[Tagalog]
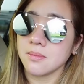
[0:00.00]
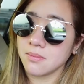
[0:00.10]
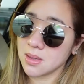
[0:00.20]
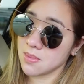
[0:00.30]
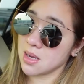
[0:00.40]

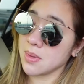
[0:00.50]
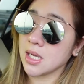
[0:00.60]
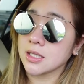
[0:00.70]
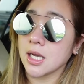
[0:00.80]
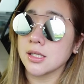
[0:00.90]
May mga
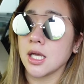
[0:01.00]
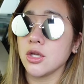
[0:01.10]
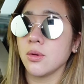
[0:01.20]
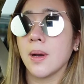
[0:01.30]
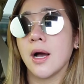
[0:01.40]
magtataka sa
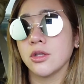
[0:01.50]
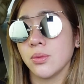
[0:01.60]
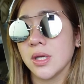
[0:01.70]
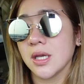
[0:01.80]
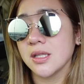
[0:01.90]
inyo mga
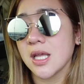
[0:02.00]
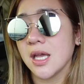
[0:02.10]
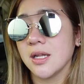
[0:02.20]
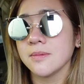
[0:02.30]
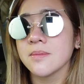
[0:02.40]
katwinkle
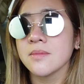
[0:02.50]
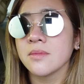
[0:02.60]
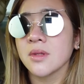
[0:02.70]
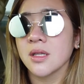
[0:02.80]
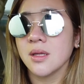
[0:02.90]
dahil
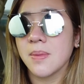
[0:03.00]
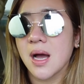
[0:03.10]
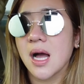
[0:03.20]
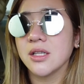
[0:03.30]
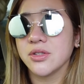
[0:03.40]
di ba
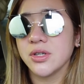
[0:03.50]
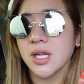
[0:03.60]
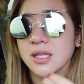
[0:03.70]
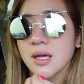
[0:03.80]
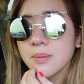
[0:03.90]
nga
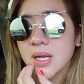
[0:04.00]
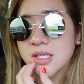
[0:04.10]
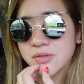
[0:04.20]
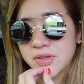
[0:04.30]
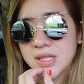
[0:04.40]
alternate ang
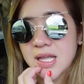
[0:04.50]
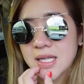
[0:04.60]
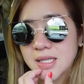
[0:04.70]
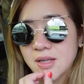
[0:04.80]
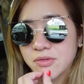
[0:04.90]
breastfeed
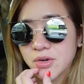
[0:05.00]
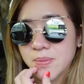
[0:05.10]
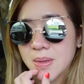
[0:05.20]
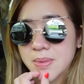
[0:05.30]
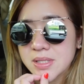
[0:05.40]
natin for
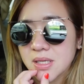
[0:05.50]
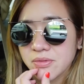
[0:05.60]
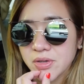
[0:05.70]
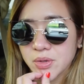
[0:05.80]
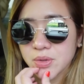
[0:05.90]
baby
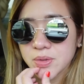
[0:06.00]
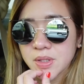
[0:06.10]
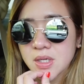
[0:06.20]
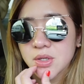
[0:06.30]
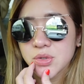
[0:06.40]
Silvio.
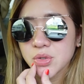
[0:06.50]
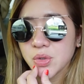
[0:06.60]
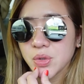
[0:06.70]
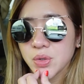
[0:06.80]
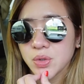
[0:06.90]
So,
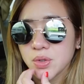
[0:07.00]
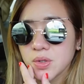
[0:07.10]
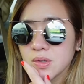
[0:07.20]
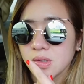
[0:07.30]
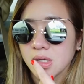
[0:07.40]

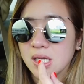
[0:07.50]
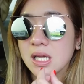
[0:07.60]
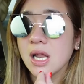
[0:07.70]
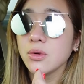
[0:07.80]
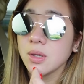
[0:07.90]

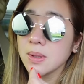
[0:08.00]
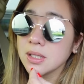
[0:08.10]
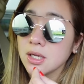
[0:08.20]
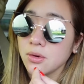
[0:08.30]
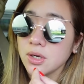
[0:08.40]
inalaw
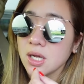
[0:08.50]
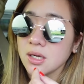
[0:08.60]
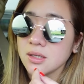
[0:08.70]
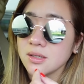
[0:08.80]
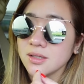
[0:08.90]
naman din ako
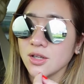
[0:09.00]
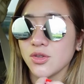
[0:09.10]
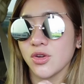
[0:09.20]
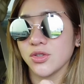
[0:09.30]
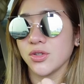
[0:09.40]
ng, ng
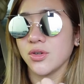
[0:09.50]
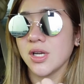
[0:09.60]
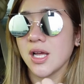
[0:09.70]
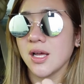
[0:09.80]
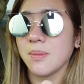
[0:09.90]
doctor ko
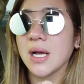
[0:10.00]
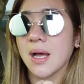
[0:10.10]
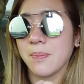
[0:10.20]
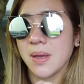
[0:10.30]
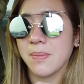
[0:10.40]
na
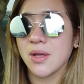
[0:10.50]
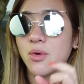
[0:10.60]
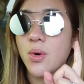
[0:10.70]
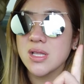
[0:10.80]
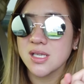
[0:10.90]
magkape pero
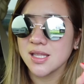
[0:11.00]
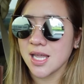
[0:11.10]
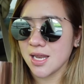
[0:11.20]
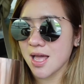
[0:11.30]
once a day